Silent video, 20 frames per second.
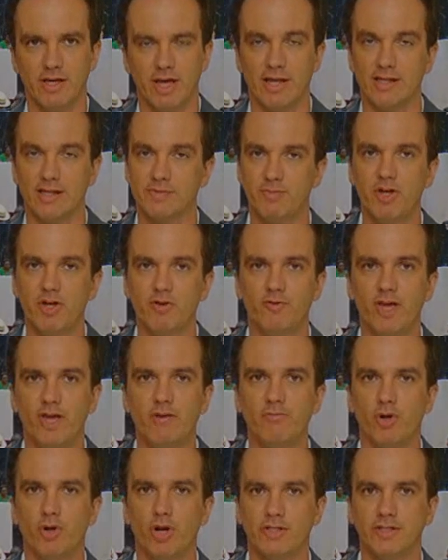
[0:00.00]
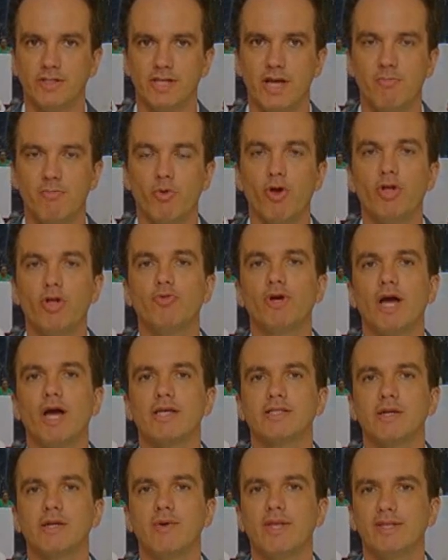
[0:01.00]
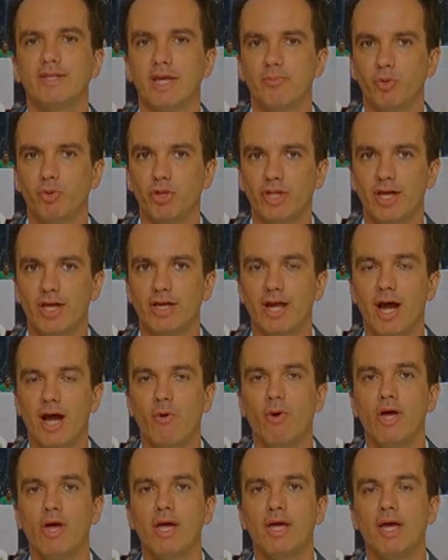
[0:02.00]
Elas prevêem, por exemplo, educação em tempo integral